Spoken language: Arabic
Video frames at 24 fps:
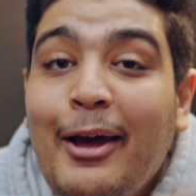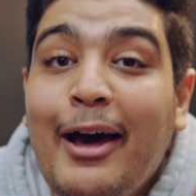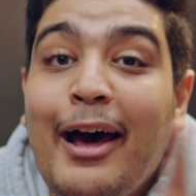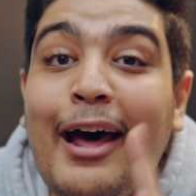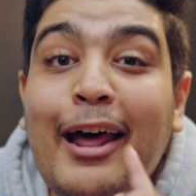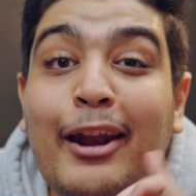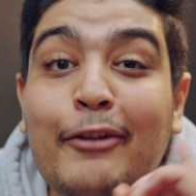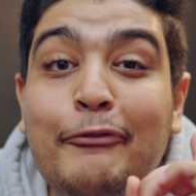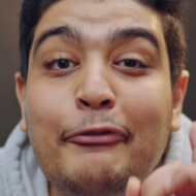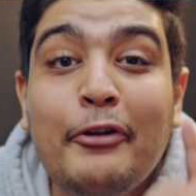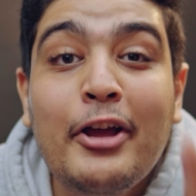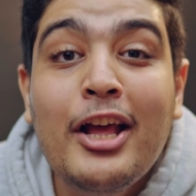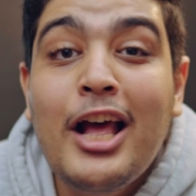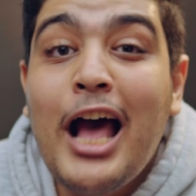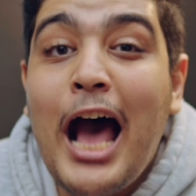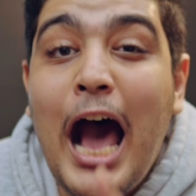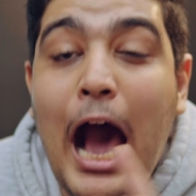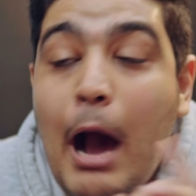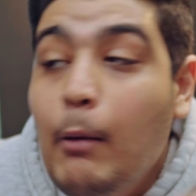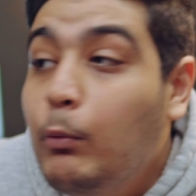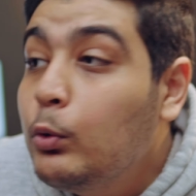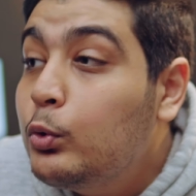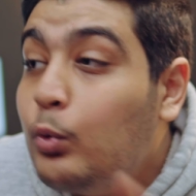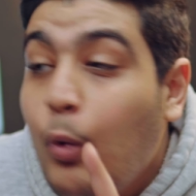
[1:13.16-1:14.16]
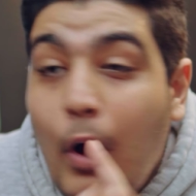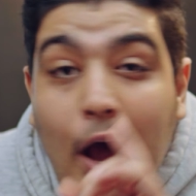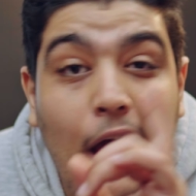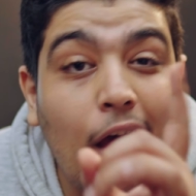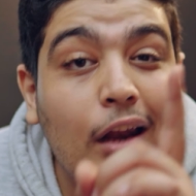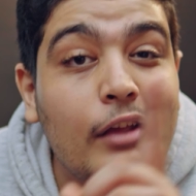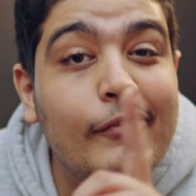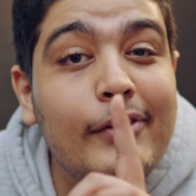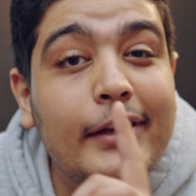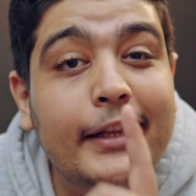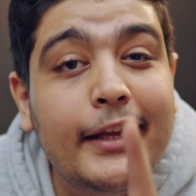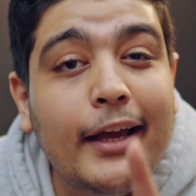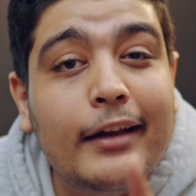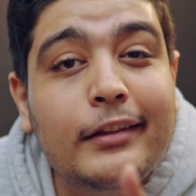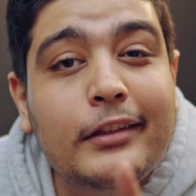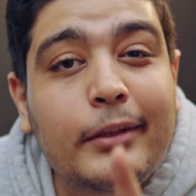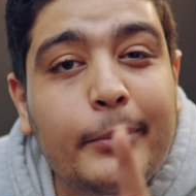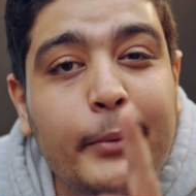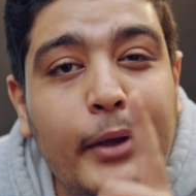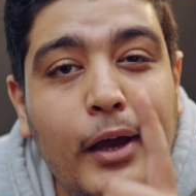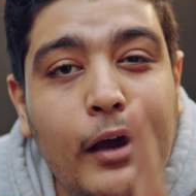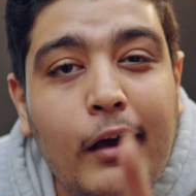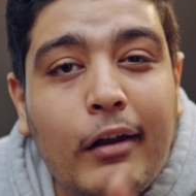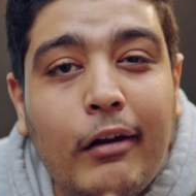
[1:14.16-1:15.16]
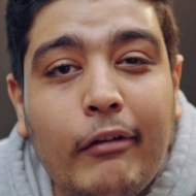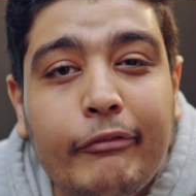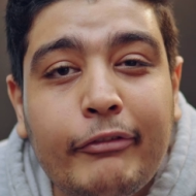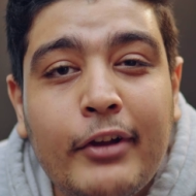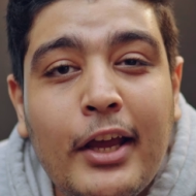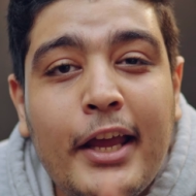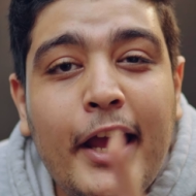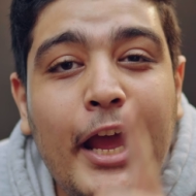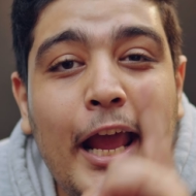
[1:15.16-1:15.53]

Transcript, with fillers: اعرف اموت واعرف الكارت بيعرف